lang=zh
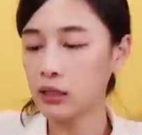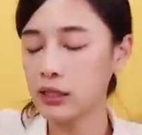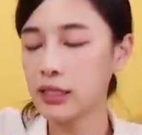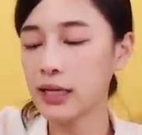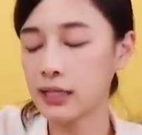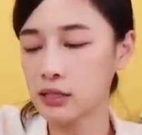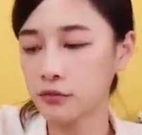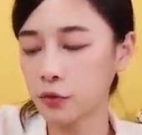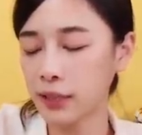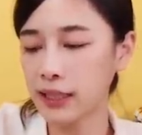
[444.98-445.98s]
一样也是
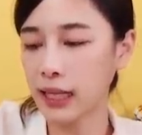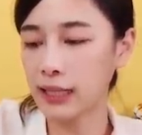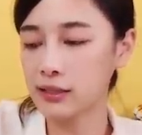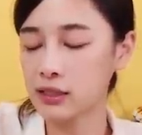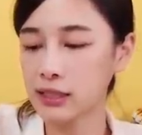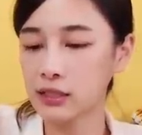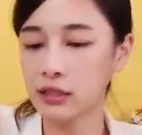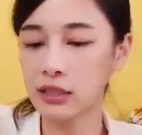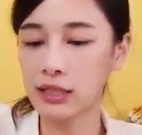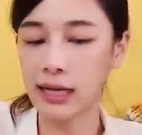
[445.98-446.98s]
副片拿来吃下这个
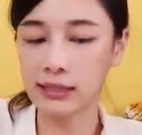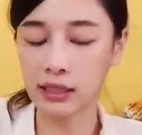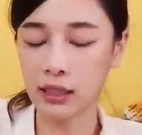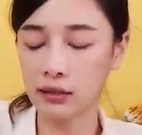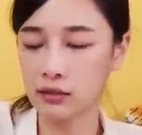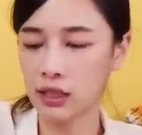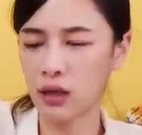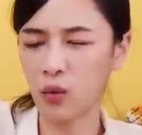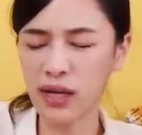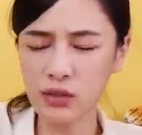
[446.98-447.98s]
低卡健康餐。
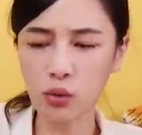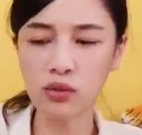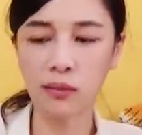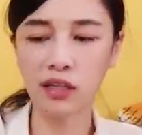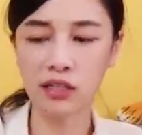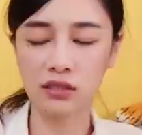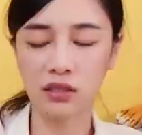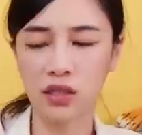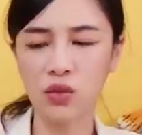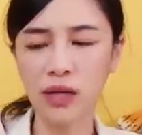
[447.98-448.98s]
我跟你说为什么要点这
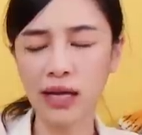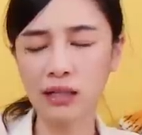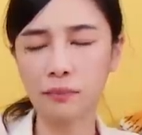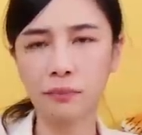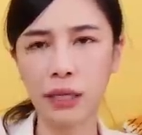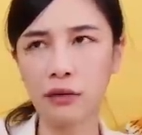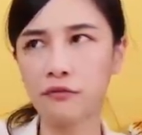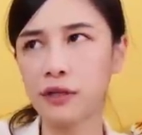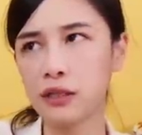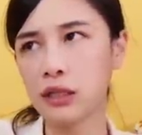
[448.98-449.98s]
个，因为它的评
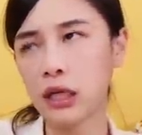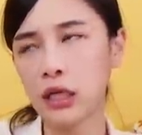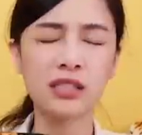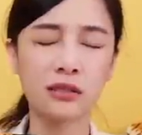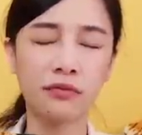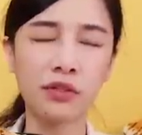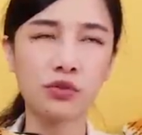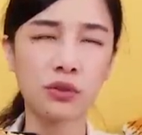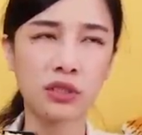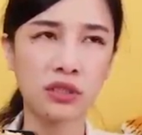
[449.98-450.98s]
分其实分
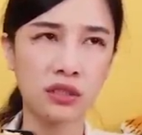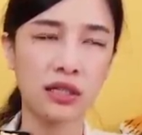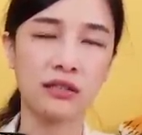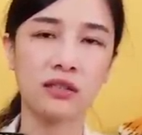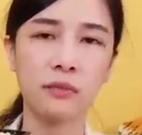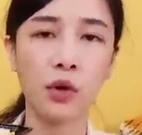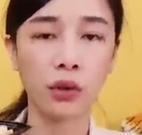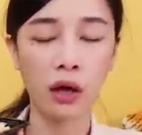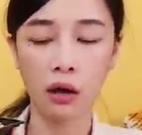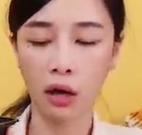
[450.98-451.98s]
数是四点四，没有
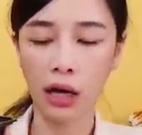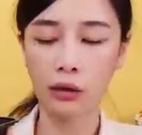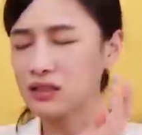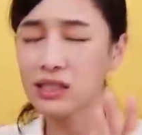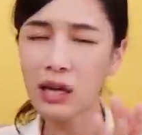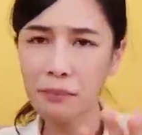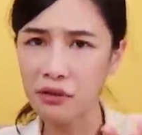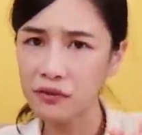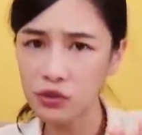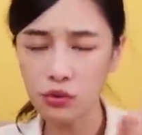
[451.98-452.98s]
到很高，人是它
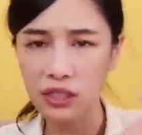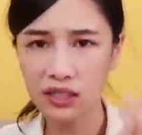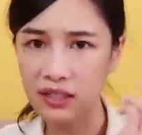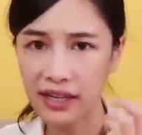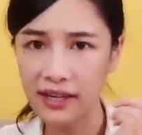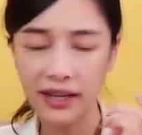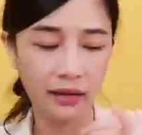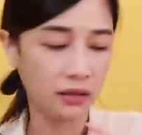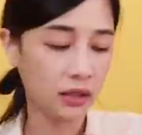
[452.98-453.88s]
评分数一 k 耶。